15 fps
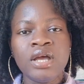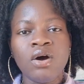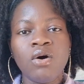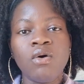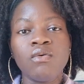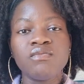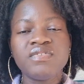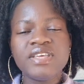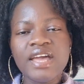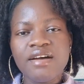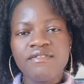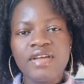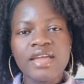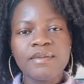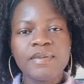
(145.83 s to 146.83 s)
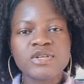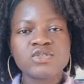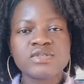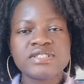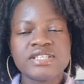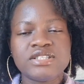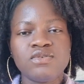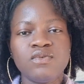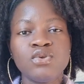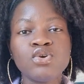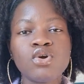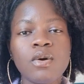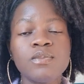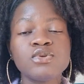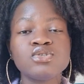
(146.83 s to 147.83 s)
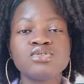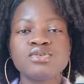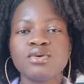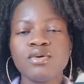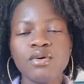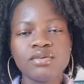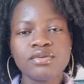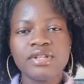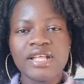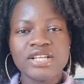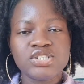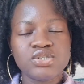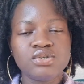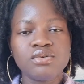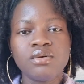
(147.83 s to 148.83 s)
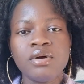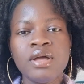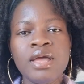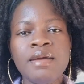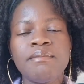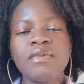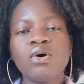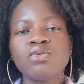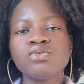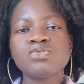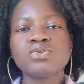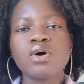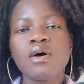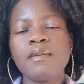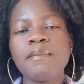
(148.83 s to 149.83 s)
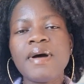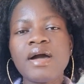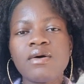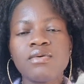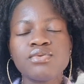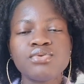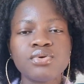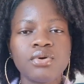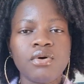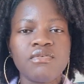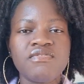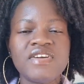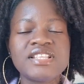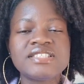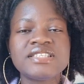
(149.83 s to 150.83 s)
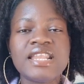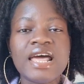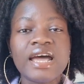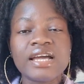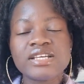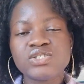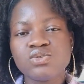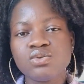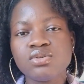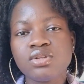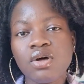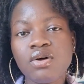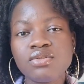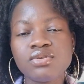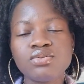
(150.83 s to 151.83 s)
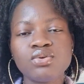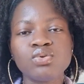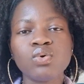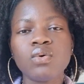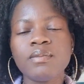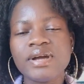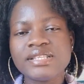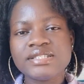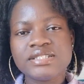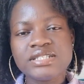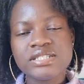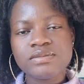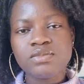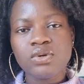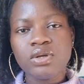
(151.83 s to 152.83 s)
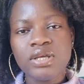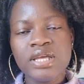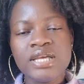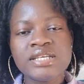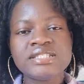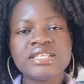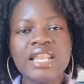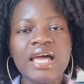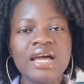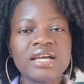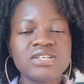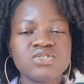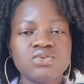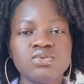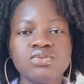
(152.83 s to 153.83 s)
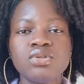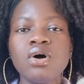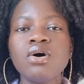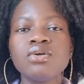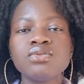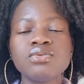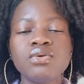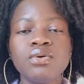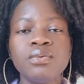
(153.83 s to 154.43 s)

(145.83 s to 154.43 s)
on vit avec parce que c'est devenu comme une seconde nature, mais on ne se rend pas compte qu'en fait c'est la résultante de traumatismes, c'est la résultante